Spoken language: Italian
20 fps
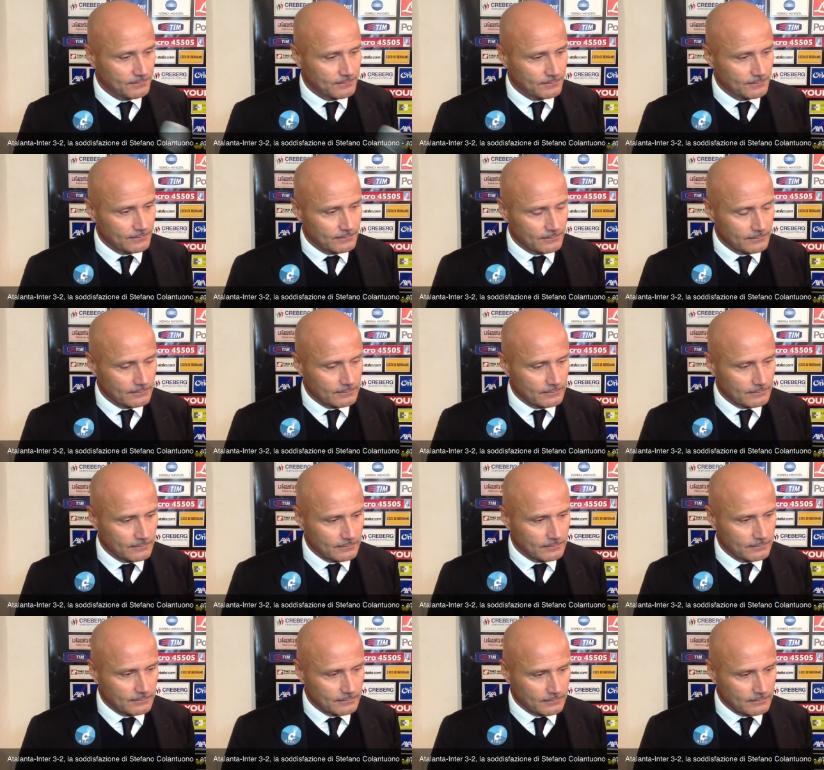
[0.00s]
E forse
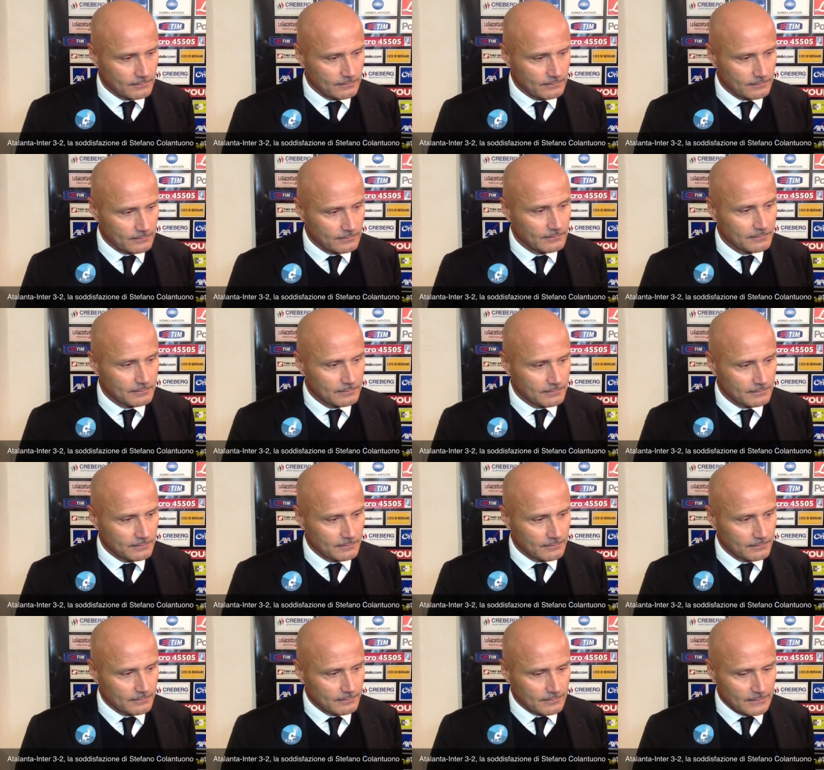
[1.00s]
magari anche qualcosa di più di
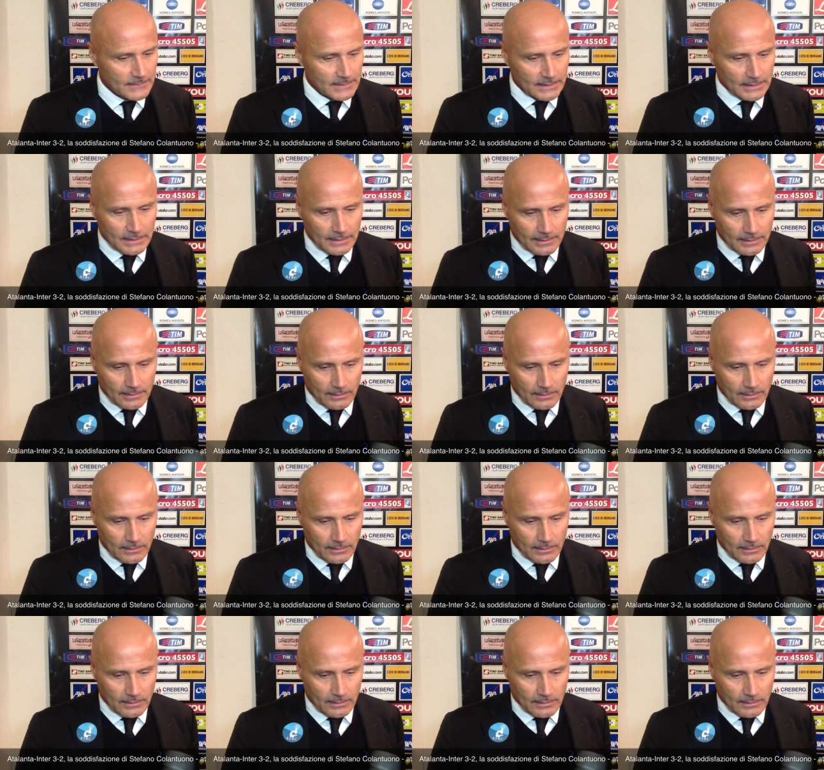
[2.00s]
una buona gara.